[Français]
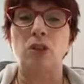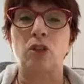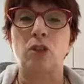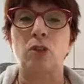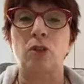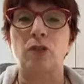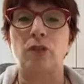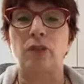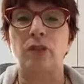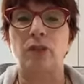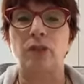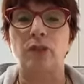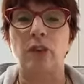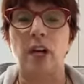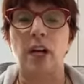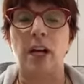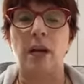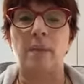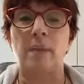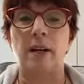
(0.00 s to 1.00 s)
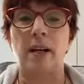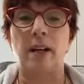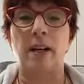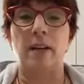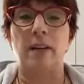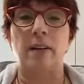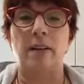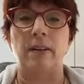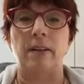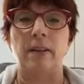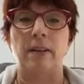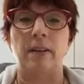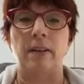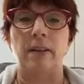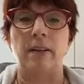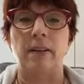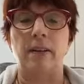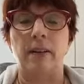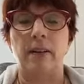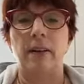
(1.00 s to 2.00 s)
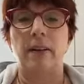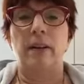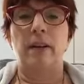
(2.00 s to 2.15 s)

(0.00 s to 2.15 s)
Je suis vraiment, euh,